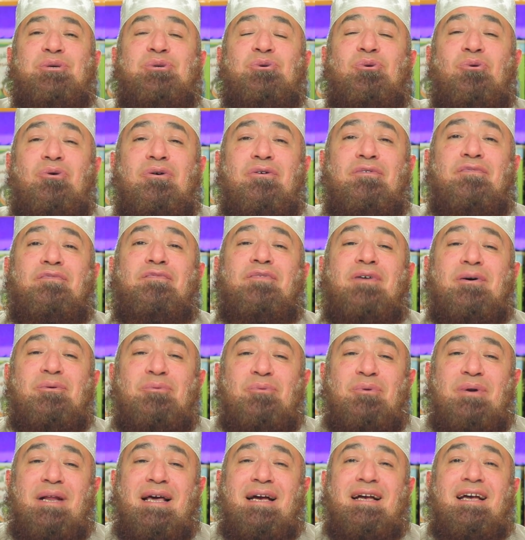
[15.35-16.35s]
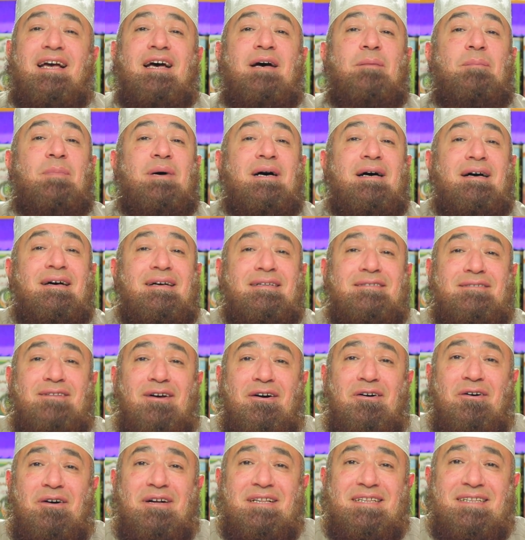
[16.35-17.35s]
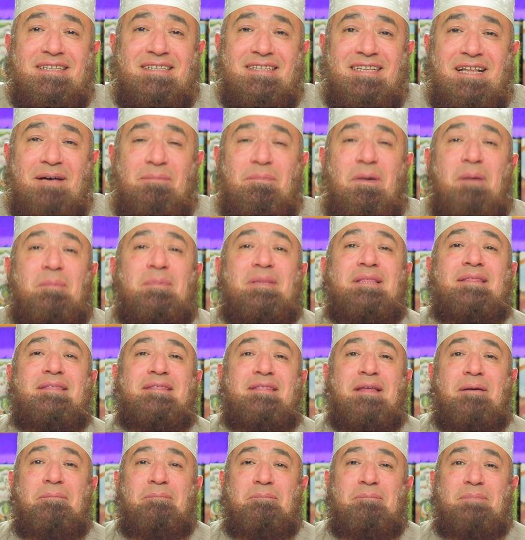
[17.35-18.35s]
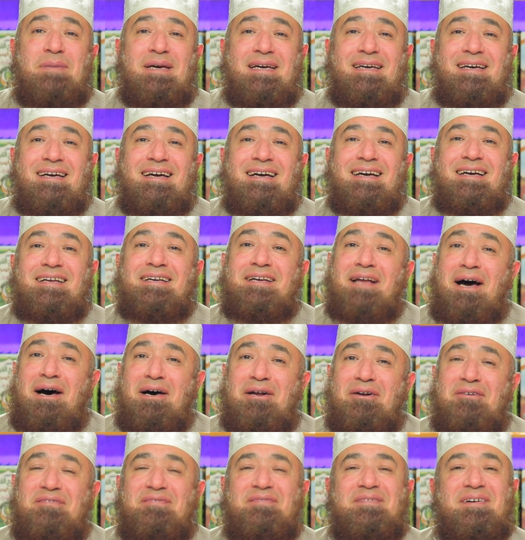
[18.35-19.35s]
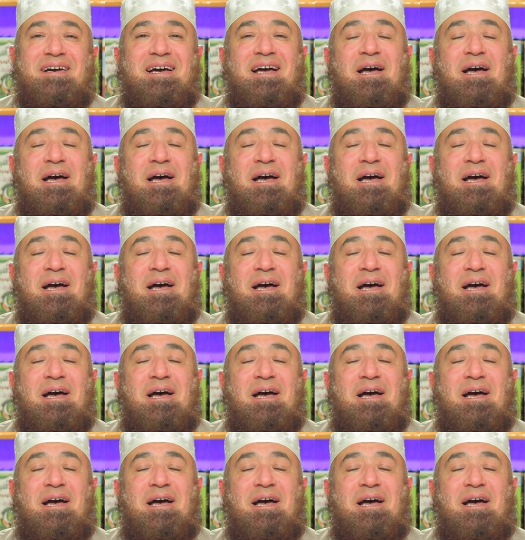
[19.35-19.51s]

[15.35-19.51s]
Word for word: يغفر لك ما تقدم من ذنبك نعرف